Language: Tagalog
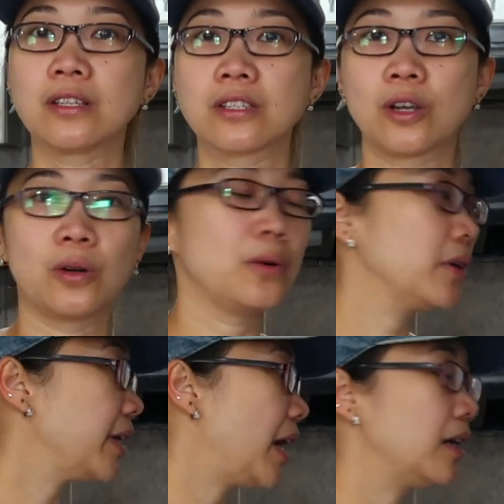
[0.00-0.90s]
So,
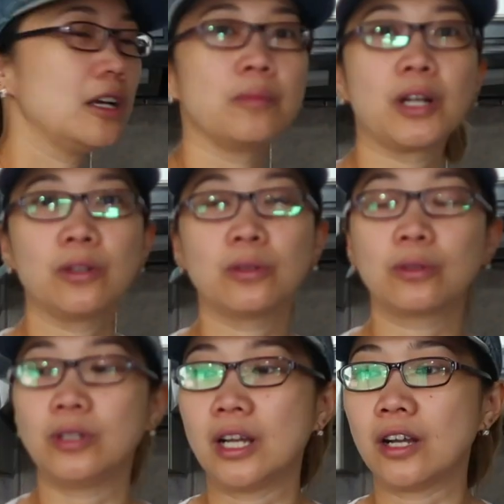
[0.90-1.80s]
yeah,
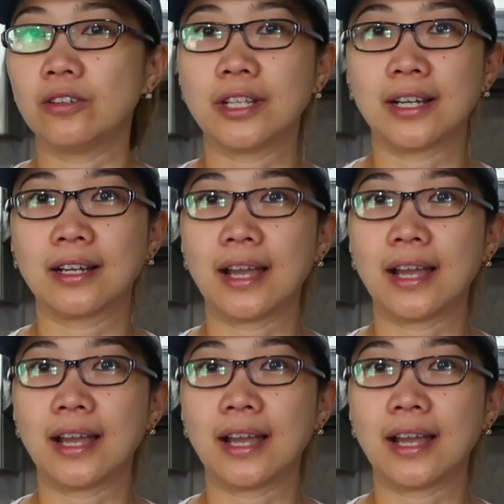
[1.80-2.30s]
magluluto lang ako ng